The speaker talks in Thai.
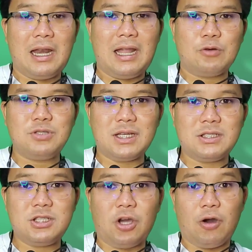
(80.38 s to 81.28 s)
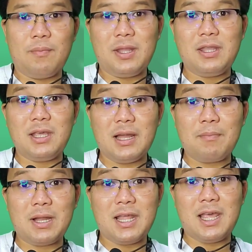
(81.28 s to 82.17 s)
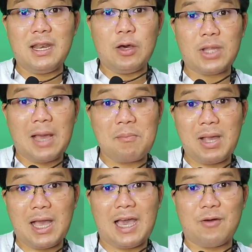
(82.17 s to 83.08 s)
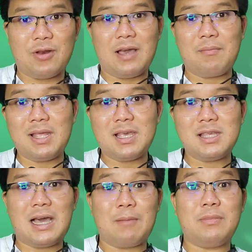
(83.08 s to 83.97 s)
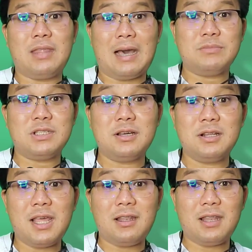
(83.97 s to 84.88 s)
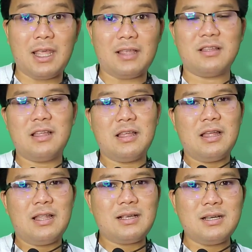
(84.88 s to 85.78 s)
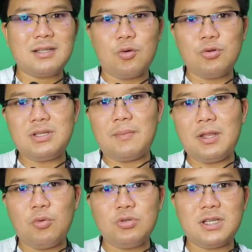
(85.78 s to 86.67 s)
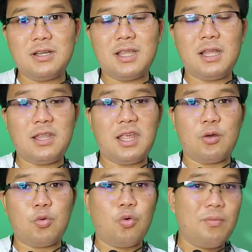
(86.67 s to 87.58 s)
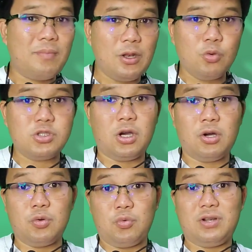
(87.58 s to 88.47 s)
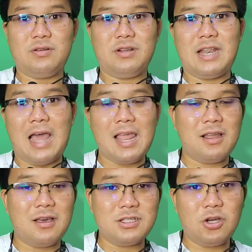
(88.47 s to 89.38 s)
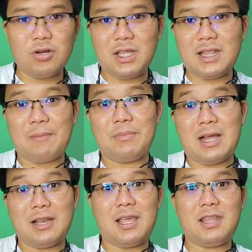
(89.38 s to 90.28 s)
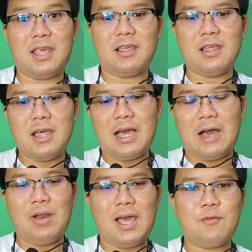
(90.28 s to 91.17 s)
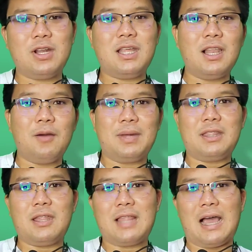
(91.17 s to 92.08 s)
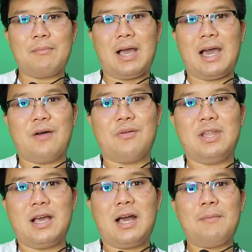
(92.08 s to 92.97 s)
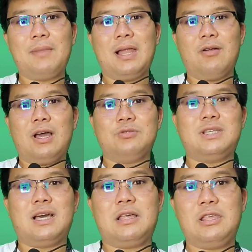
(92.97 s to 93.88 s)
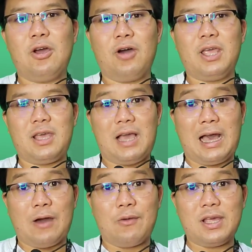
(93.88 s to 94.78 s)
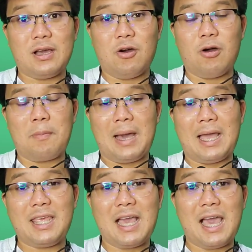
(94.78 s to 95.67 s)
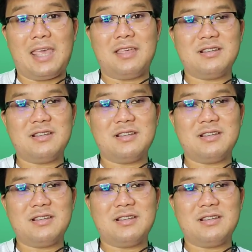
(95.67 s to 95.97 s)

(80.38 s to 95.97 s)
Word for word: เราจะเจาะเป็นทีละประเด็นเราทำข่าวนะไม่ได้ชันทำเชิงเทคนิคถ้าเกิดคุณจะไปดูเชิงเทคนิคคุณไปดูช่องนู้นได้เลยช่องที่ทำทางเทคนิคเอาแหละวันนี้เรามาติดตามข่าวนะครับแล้วเราจะย่อยข่าวเนี่ยออกมาให้ง่าย